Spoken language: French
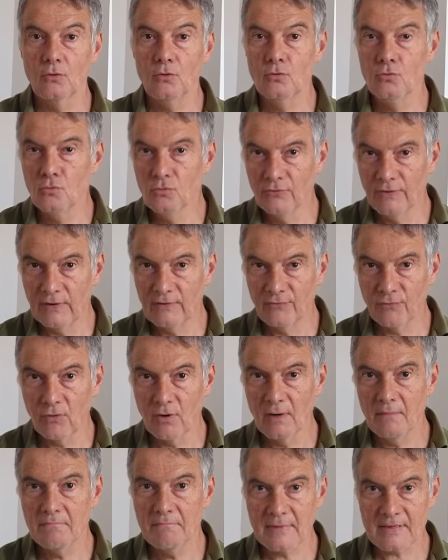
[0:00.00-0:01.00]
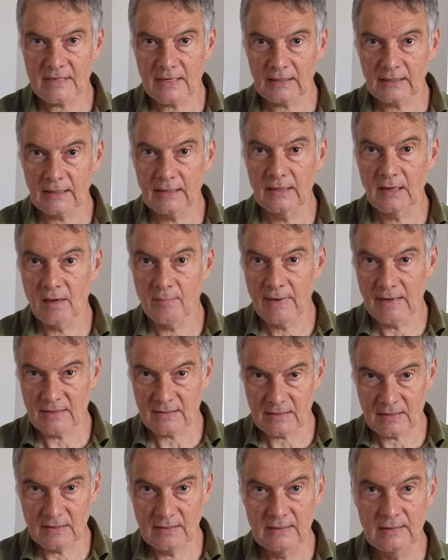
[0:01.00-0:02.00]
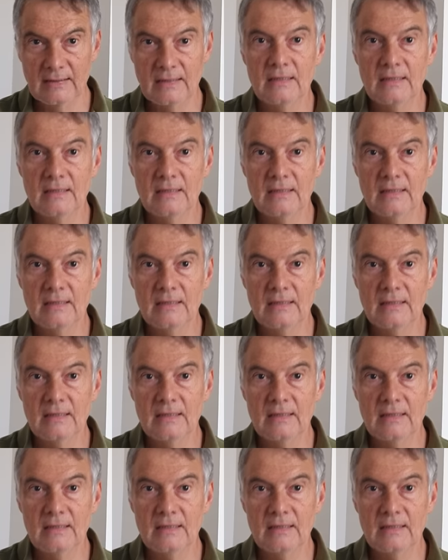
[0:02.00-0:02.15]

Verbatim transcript: une nouvelle fois massacrés en masse.